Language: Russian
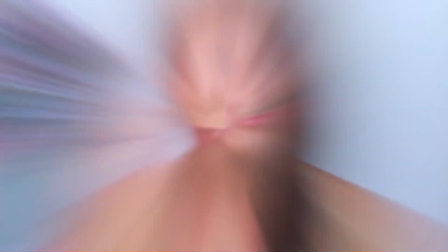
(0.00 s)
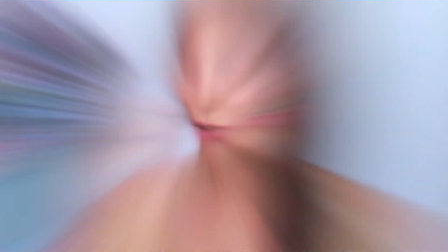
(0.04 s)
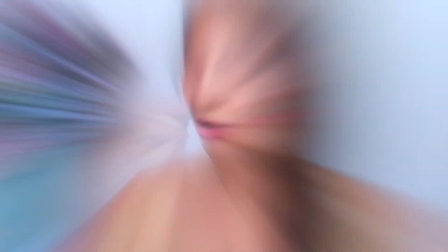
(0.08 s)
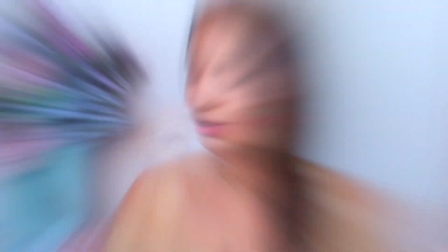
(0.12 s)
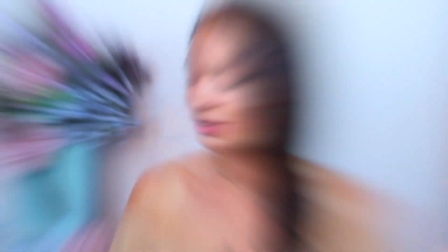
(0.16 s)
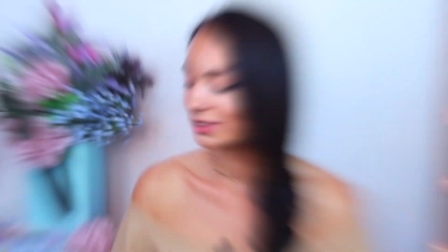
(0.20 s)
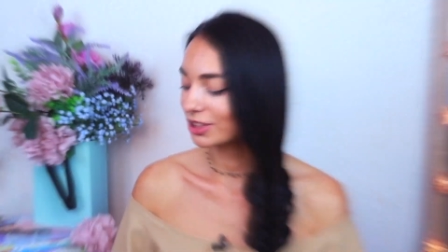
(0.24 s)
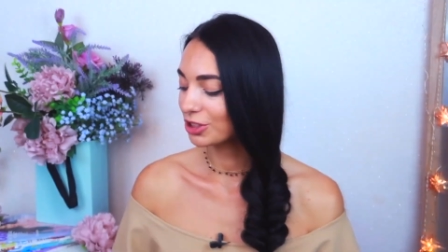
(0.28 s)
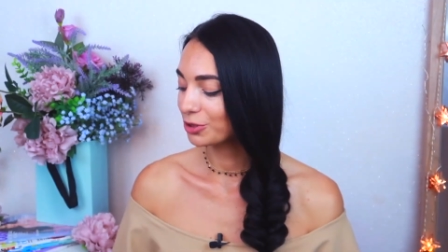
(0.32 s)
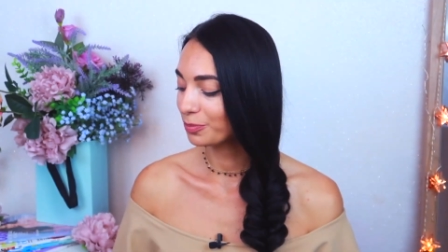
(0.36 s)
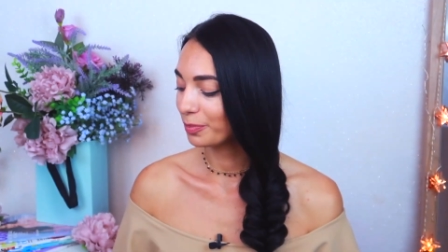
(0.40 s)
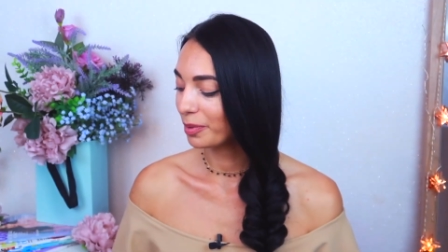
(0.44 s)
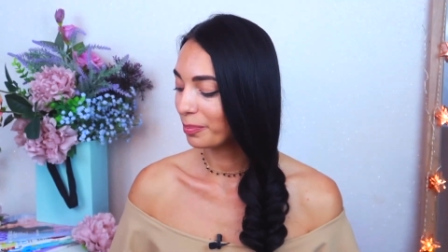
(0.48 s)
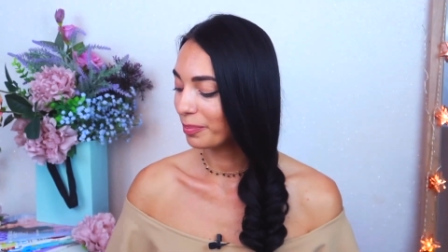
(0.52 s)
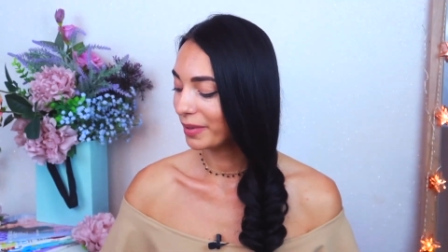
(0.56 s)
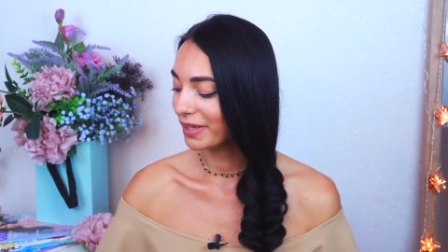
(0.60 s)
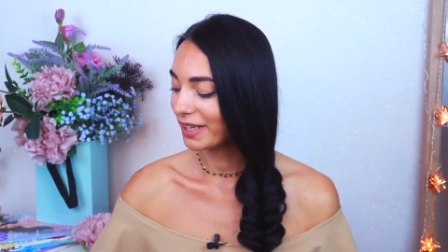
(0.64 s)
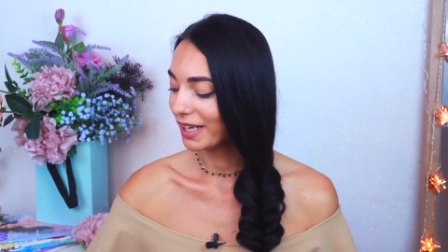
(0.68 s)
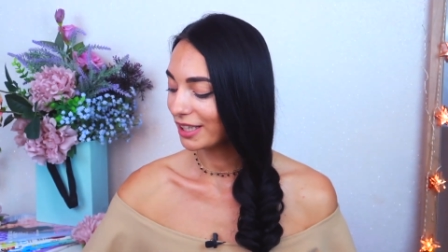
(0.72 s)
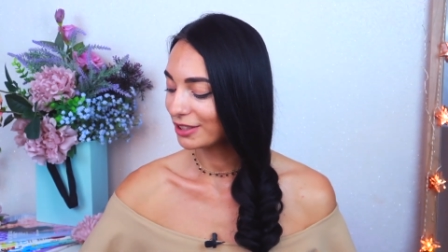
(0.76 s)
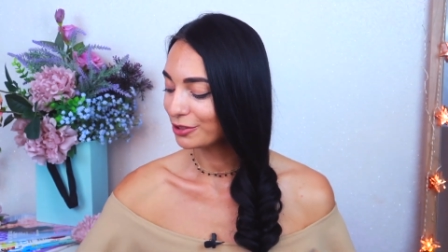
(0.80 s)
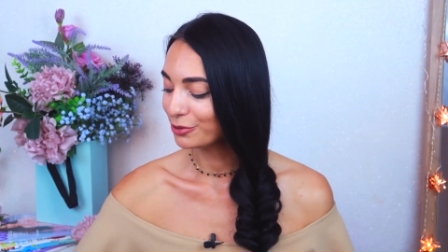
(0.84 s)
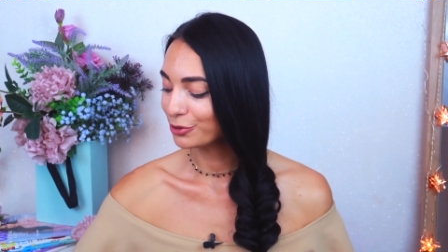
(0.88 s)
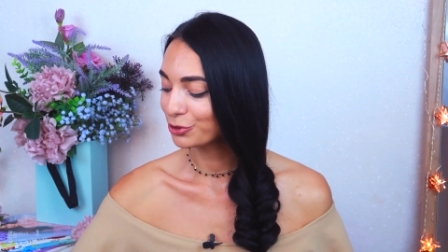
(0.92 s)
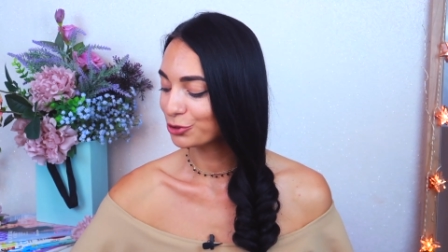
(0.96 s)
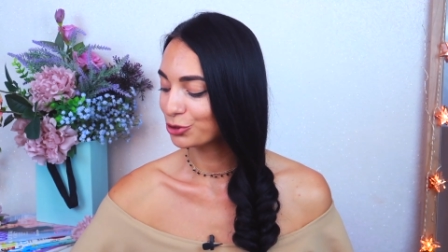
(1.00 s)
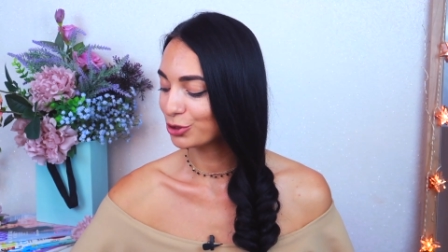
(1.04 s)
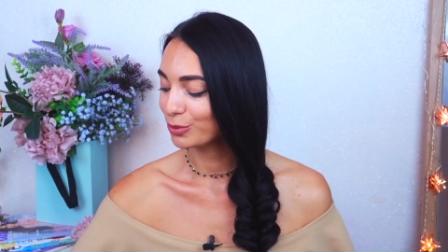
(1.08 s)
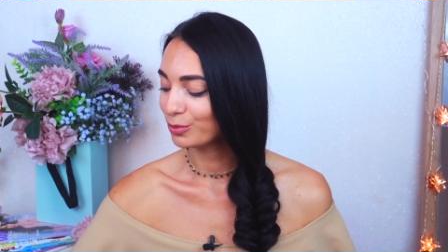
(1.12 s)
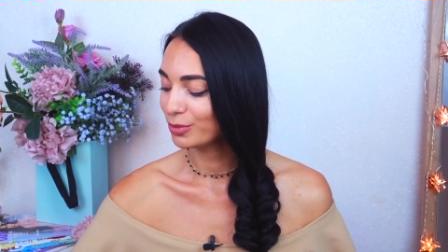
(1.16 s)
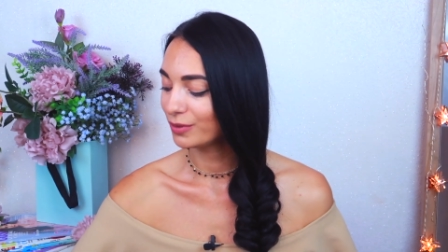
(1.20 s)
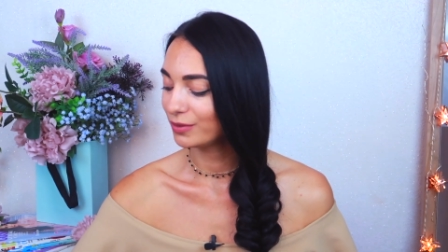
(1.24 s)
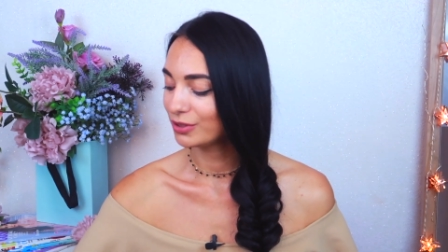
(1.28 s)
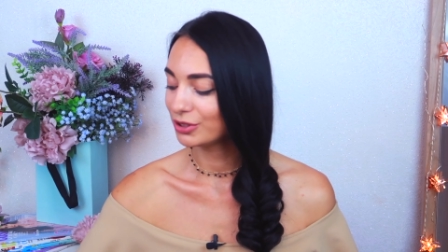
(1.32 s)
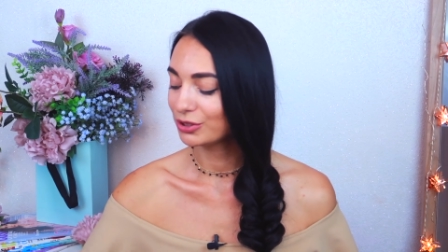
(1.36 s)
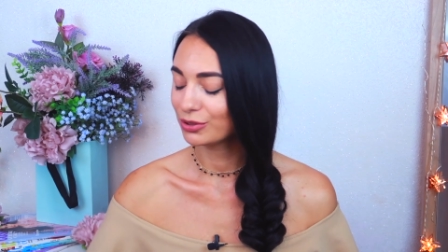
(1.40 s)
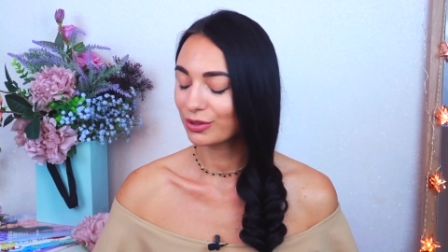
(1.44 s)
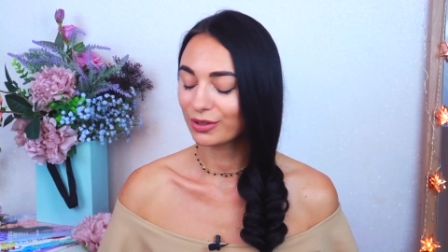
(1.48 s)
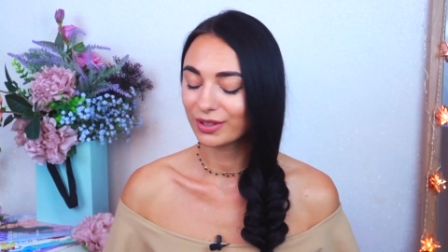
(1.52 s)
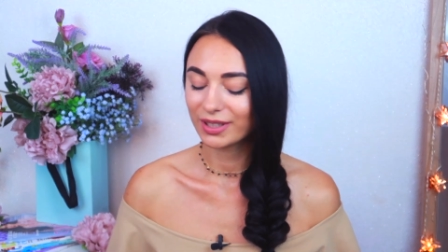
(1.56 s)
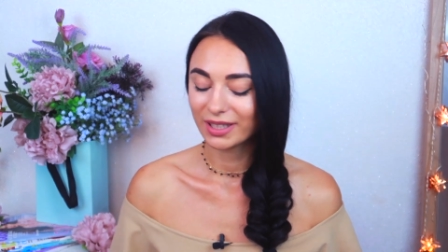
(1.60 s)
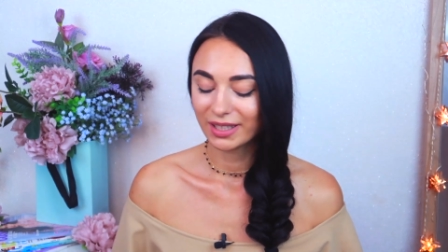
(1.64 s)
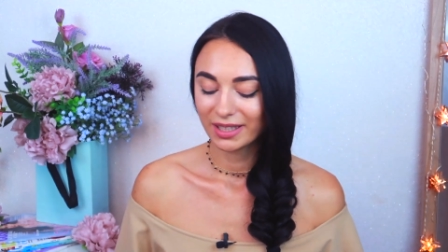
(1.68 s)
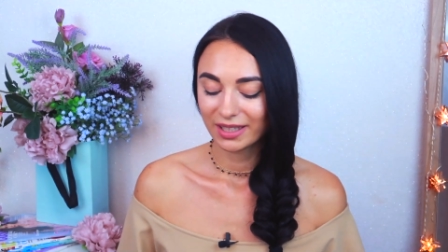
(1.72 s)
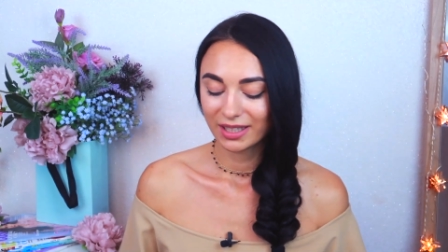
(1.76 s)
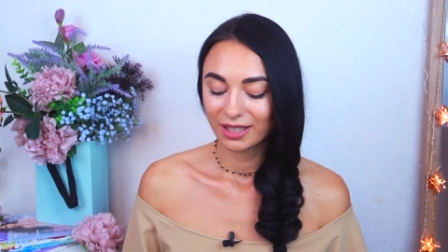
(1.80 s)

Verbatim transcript: Хочется же по порядку, чтобы все